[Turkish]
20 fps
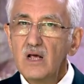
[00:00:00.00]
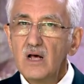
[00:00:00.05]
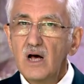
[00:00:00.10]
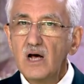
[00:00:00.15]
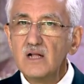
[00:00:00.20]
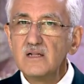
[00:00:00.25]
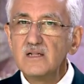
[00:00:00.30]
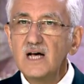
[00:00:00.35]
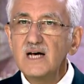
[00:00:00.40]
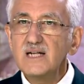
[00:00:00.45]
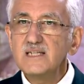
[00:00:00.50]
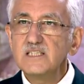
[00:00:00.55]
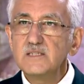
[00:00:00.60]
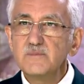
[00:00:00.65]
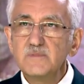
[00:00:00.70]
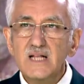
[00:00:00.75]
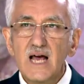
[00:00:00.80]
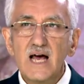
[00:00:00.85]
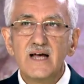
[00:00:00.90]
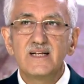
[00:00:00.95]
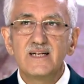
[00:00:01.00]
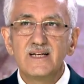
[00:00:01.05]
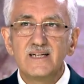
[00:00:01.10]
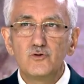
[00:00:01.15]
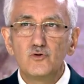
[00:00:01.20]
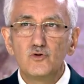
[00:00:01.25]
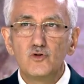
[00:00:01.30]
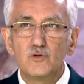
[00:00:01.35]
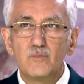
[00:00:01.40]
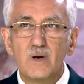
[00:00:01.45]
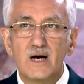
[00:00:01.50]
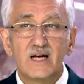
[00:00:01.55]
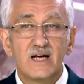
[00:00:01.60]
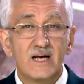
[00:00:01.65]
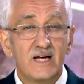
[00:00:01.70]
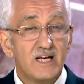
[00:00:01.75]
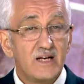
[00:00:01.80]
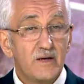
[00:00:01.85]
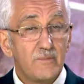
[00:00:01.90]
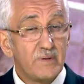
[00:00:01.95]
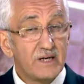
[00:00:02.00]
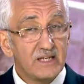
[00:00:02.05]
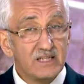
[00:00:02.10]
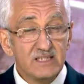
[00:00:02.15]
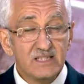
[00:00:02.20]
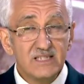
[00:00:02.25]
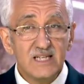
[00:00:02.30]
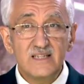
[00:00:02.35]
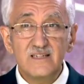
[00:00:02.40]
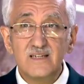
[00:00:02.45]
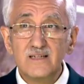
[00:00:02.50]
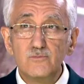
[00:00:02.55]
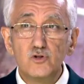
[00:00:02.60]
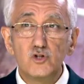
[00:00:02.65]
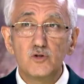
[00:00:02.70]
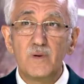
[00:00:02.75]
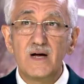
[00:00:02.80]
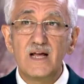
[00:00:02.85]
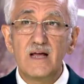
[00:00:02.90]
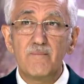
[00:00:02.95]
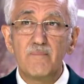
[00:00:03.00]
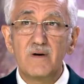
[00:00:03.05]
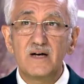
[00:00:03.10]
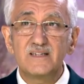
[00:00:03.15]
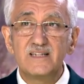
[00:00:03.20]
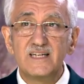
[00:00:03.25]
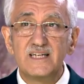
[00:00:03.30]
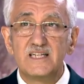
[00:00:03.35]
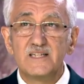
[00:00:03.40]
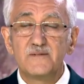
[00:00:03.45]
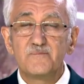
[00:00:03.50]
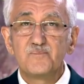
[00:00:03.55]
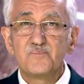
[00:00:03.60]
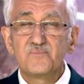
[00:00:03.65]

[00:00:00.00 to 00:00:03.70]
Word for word: Allah'ın ismini her yere duyurmak. Bakın insanları Müslüman yapmak değil.